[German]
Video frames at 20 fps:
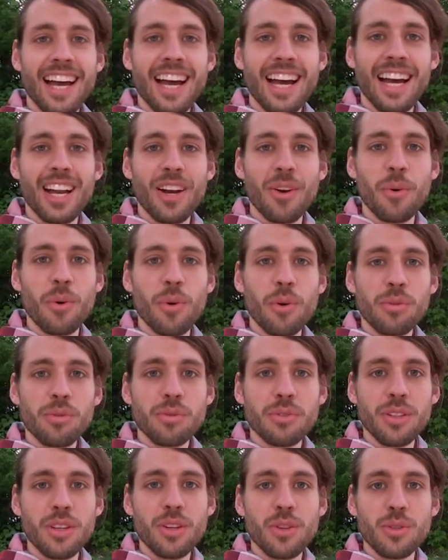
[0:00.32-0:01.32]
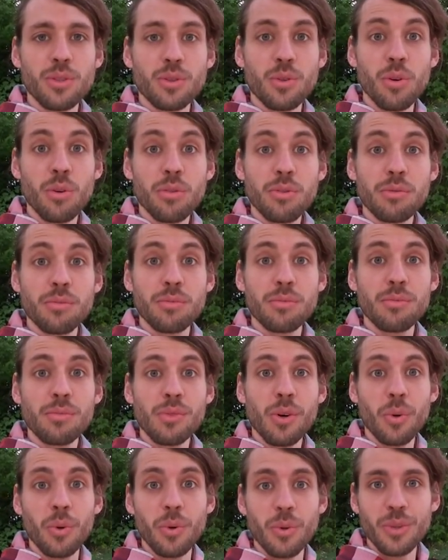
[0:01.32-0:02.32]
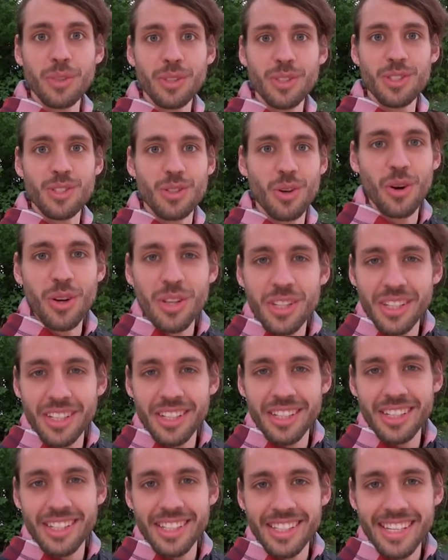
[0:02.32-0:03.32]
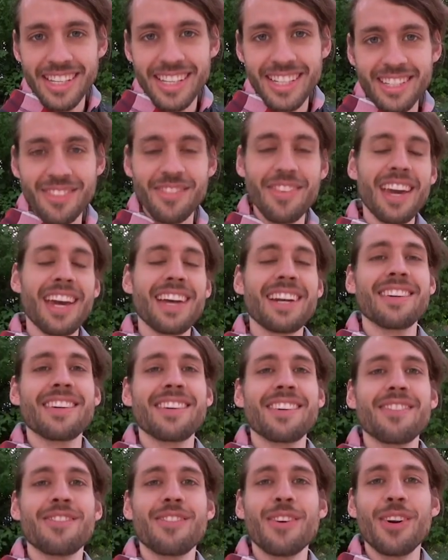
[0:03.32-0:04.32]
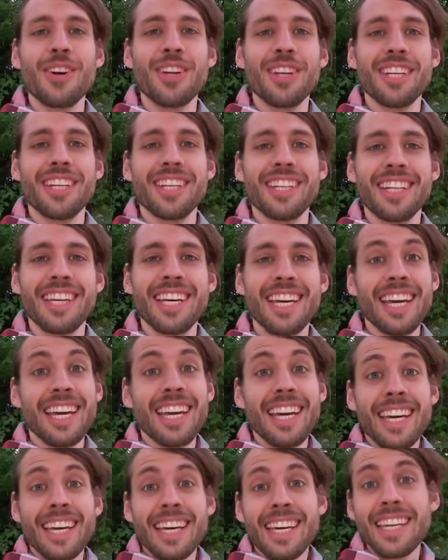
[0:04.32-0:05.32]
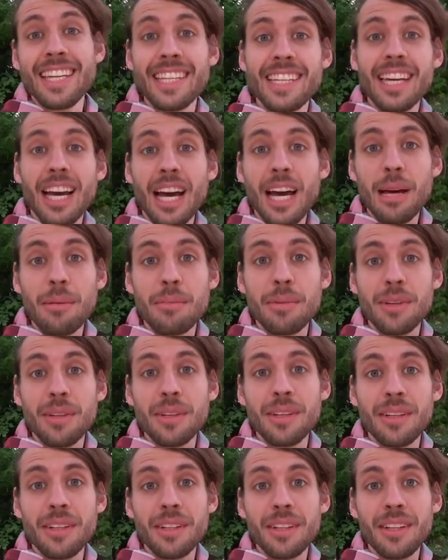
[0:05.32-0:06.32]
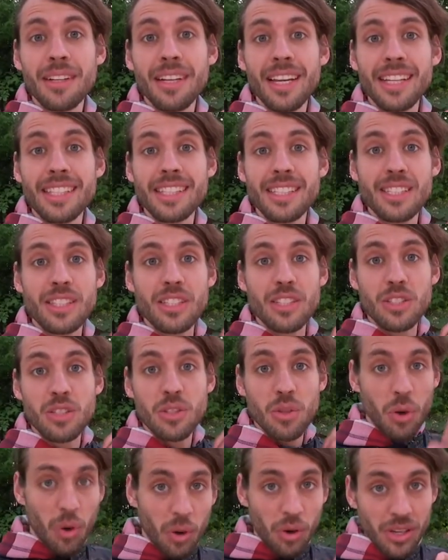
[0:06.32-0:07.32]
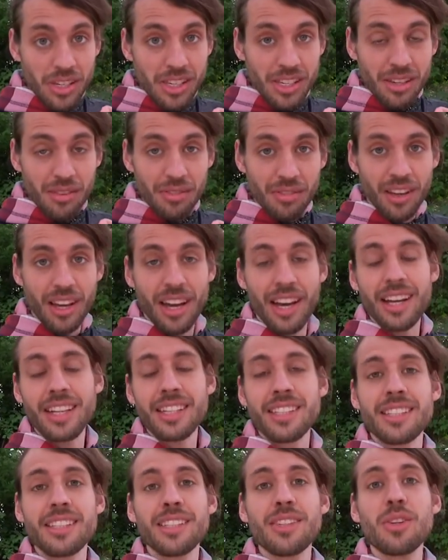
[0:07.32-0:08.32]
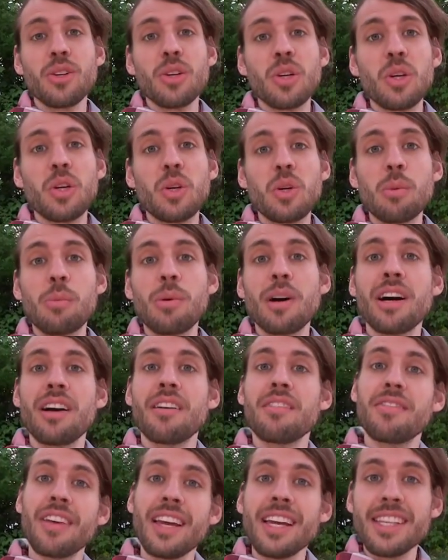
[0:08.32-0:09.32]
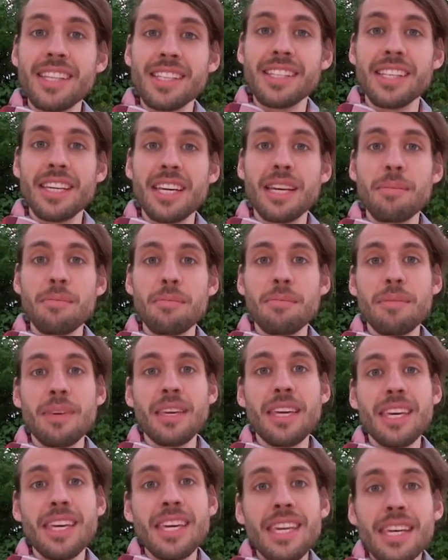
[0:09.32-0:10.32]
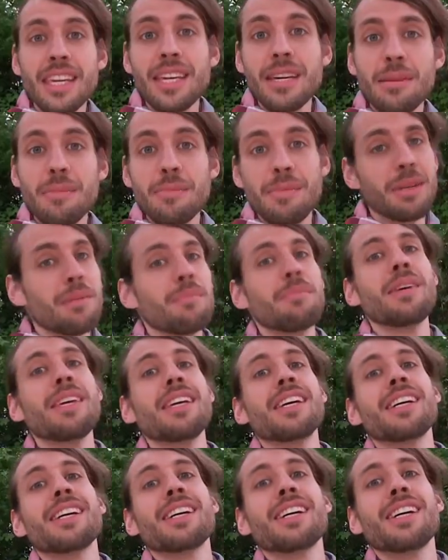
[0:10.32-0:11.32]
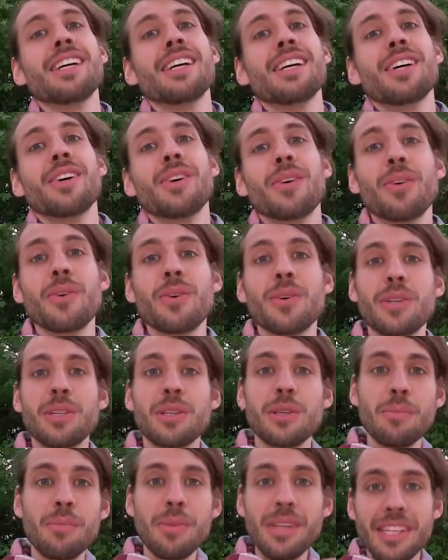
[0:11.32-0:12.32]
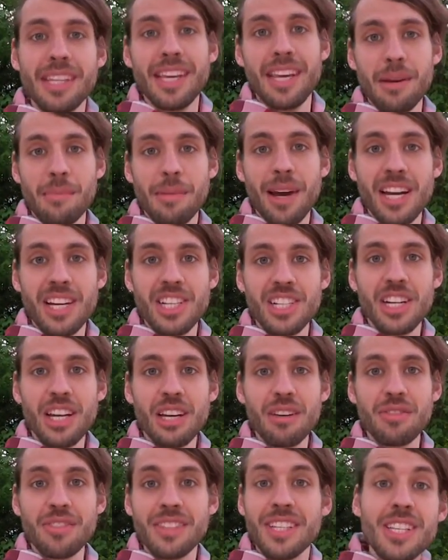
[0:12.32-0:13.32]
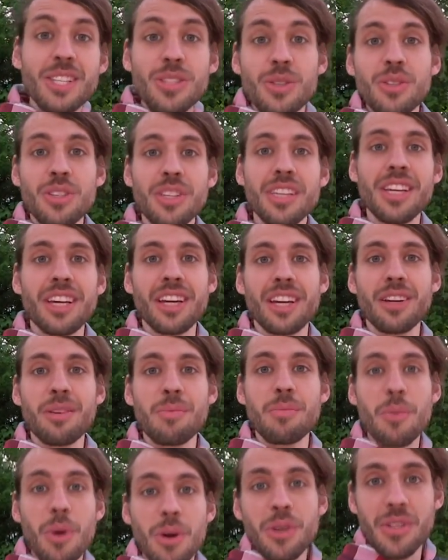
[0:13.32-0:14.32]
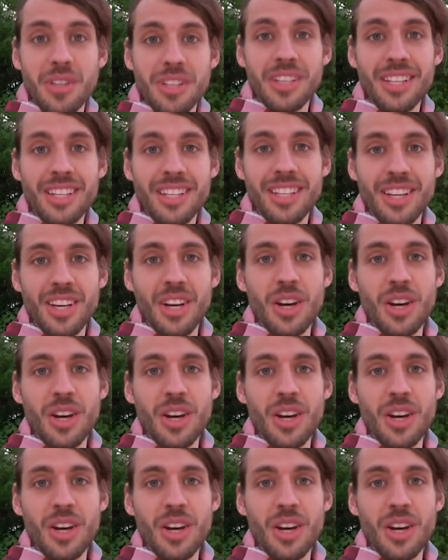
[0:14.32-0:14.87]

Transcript: Hallo Philosophen und solche, die es werden wollen. Ich habe letztens euch gefragt, über welche Themen ihr mit mir und mit der Gemeinschaft diskutieren möchtet.